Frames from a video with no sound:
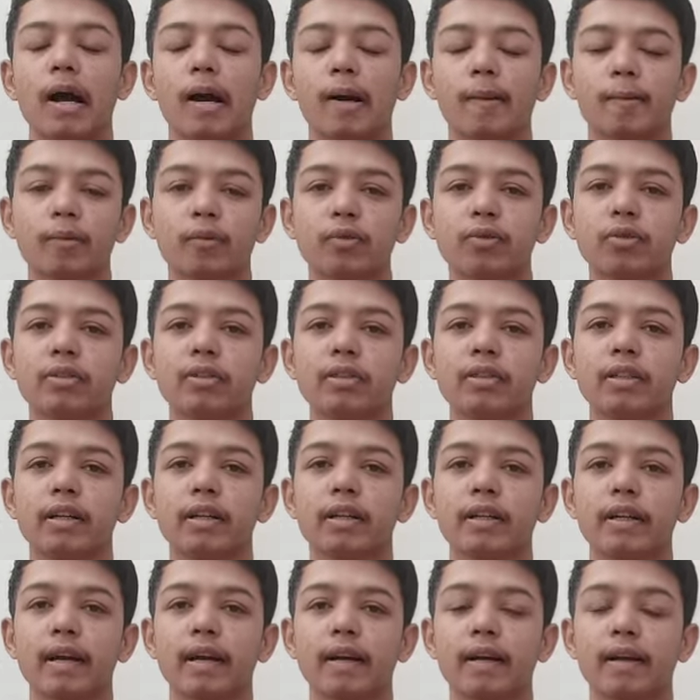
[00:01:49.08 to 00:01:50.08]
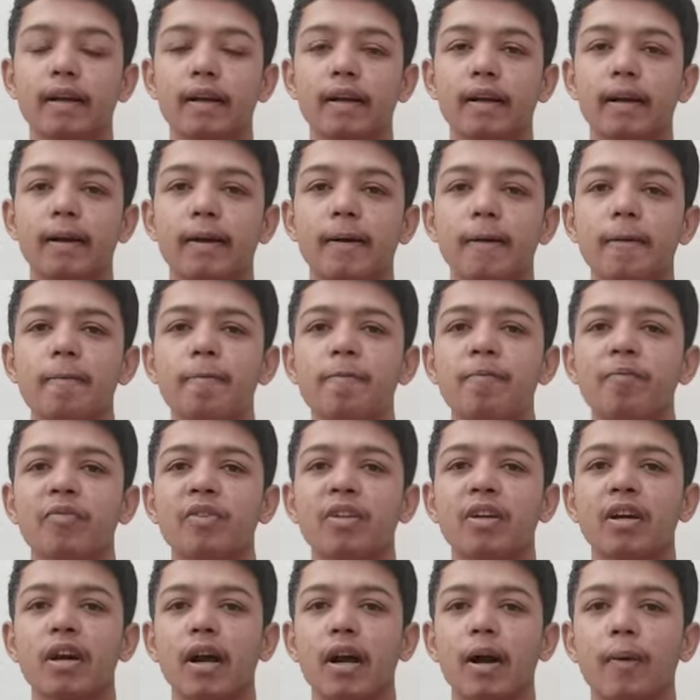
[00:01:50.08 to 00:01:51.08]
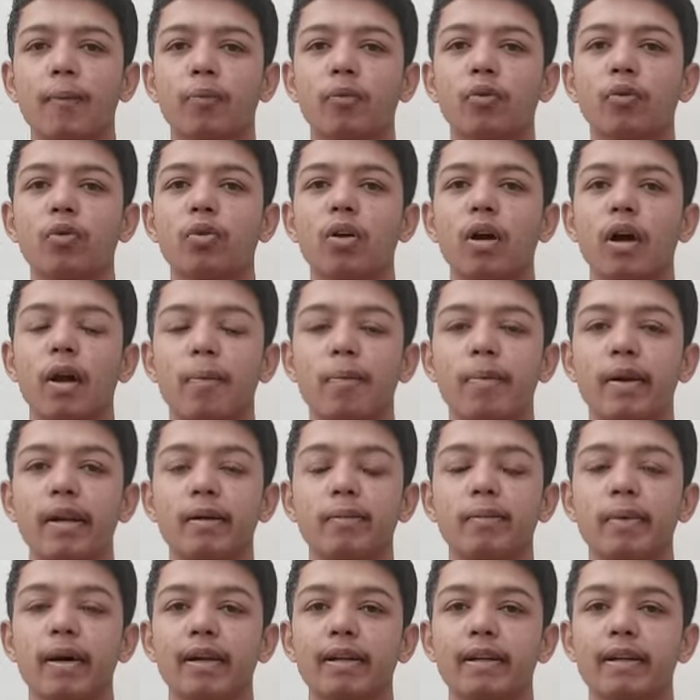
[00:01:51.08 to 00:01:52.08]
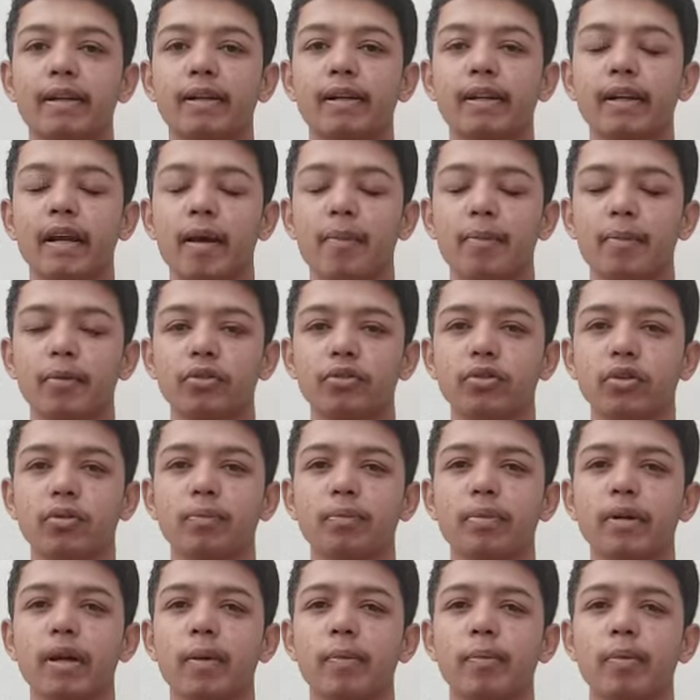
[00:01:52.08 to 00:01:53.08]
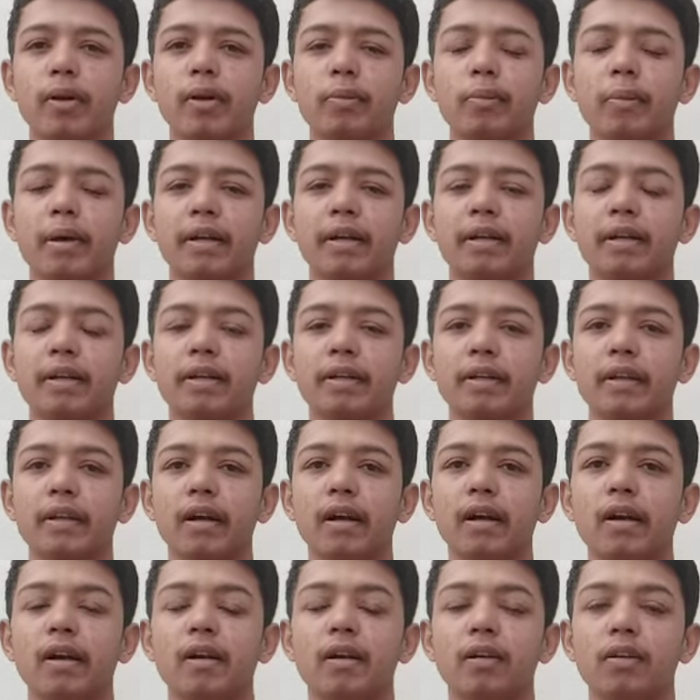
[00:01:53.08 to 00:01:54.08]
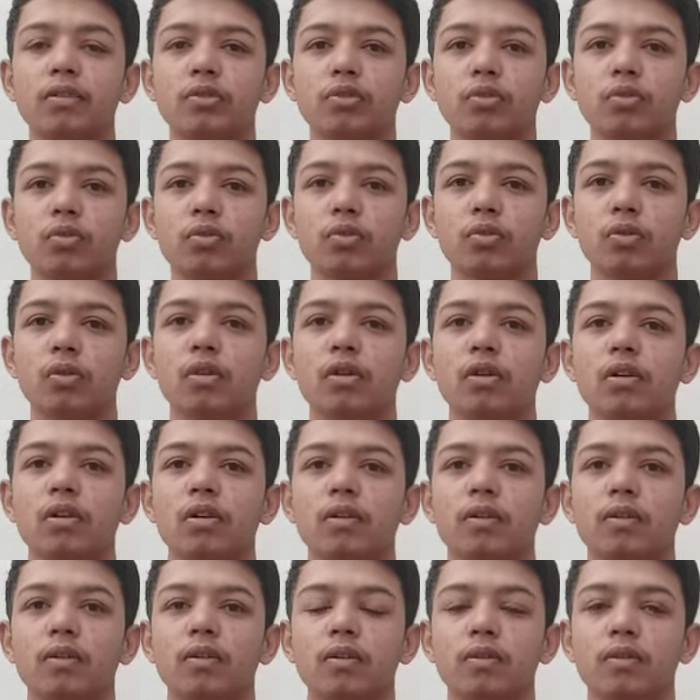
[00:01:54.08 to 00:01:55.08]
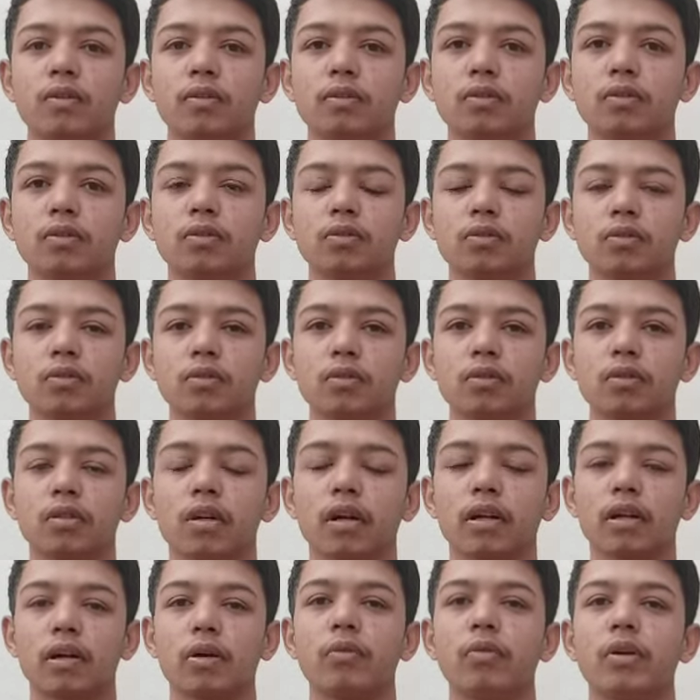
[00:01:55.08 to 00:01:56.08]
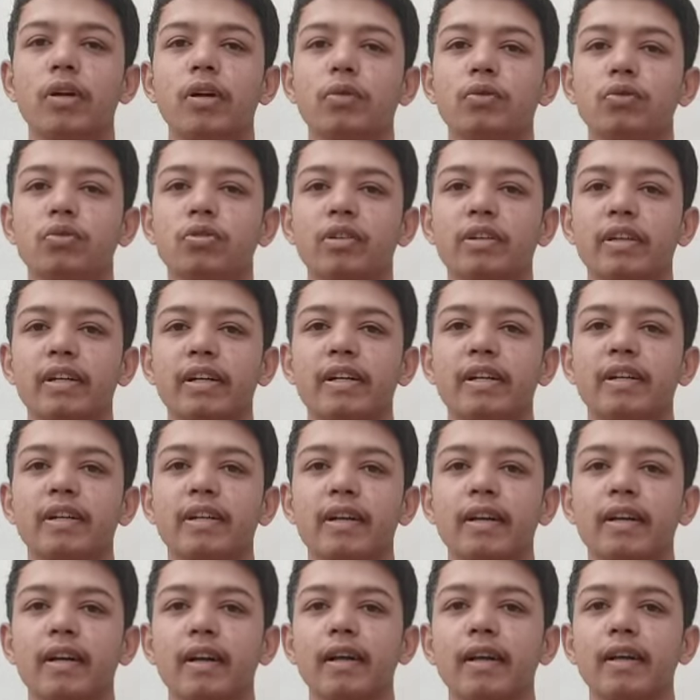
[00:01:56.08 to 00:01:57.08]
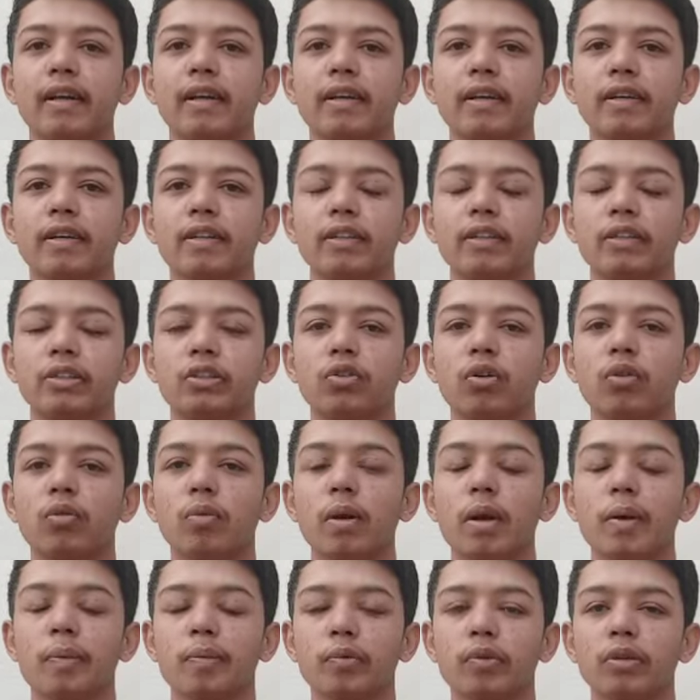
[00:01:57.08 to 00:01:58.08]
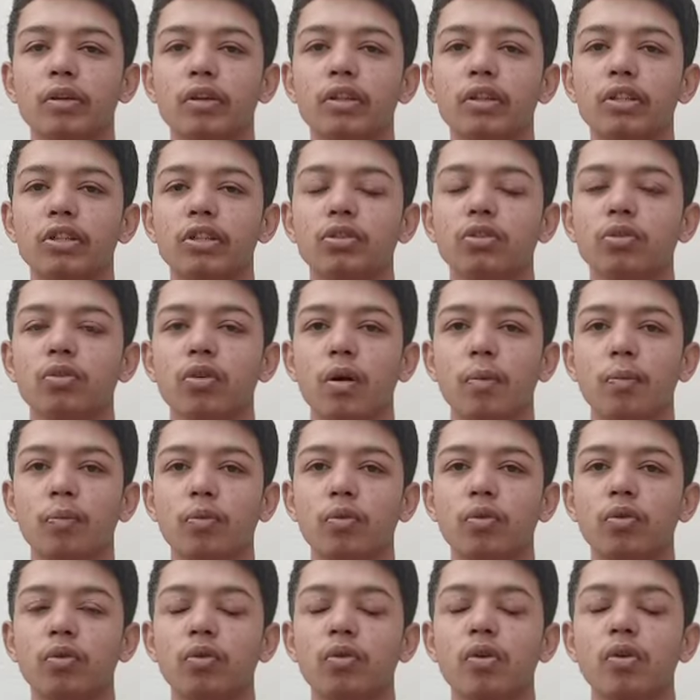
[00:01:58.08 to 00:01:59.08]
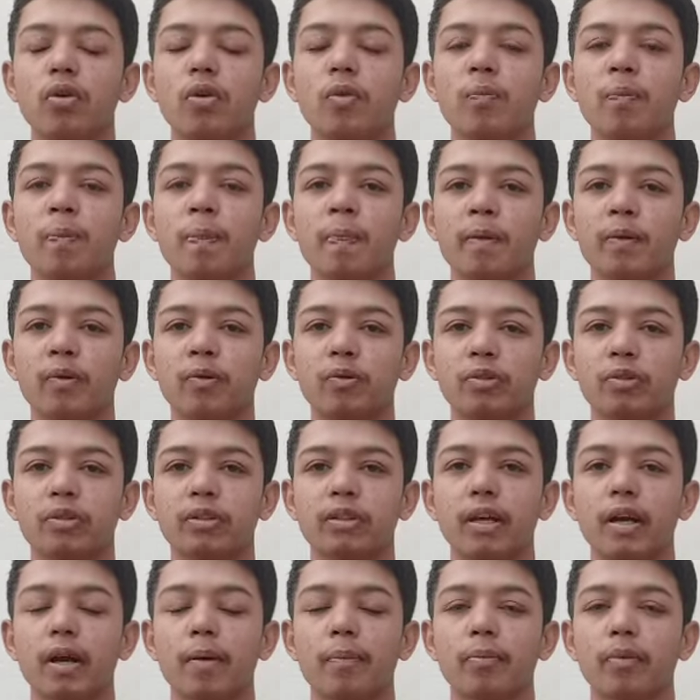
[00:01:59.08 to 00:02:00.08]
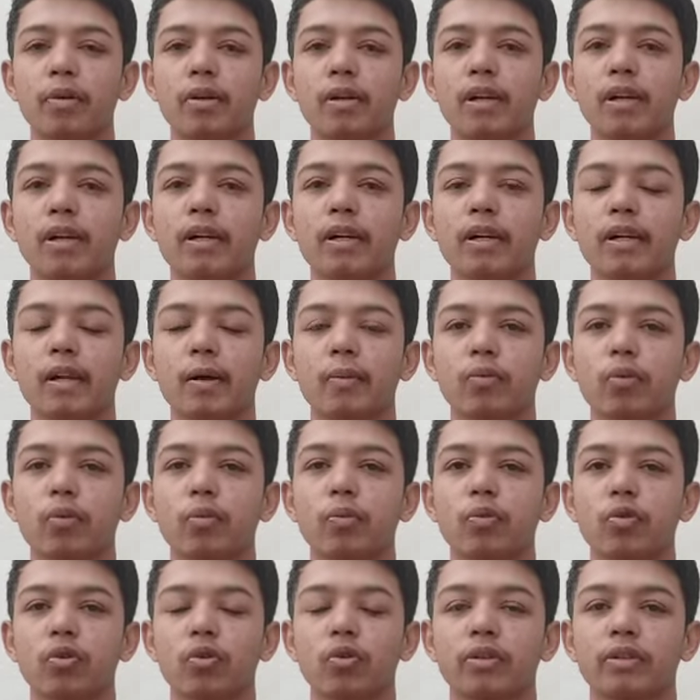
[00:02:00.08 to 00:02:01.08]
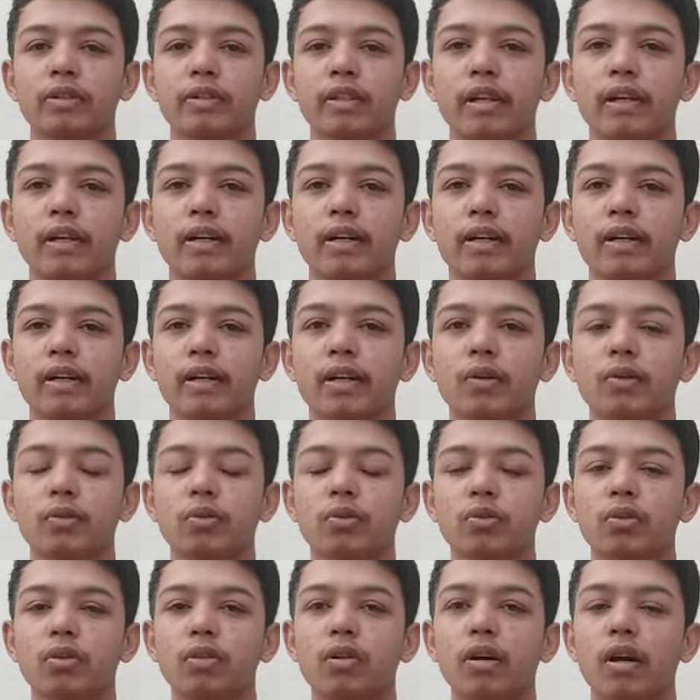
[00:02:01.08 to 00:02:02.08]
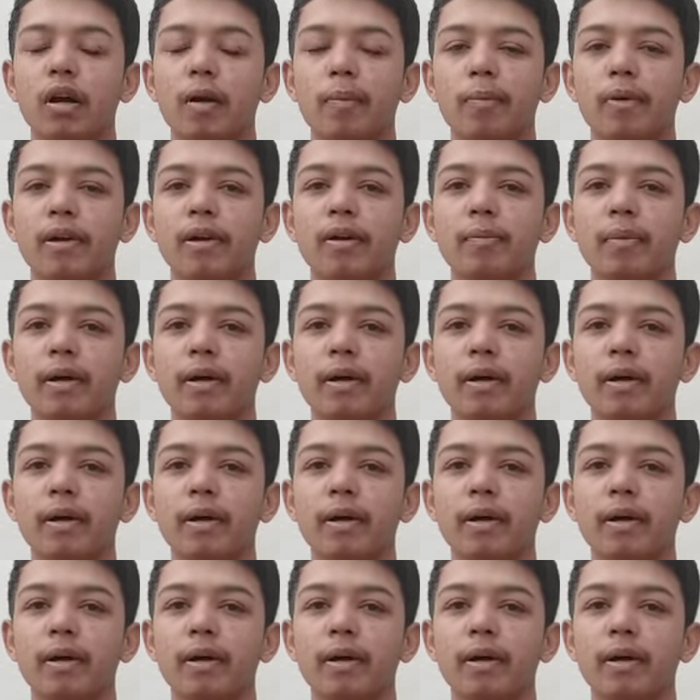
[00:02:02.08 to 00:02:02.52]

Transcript: आपको सीधे क्या करना है आपको एपलेट मार्केटिंग अमेज़ोन पे एपलेट मार्केटिंग का जो अकाउंट है उसे क्रिएट करना है किसी जो भी आपकी नीच हो आपको उसके आप रिलेटेड आपको प्रोडक्ट सेलेक्ट करना है उस एप्लेट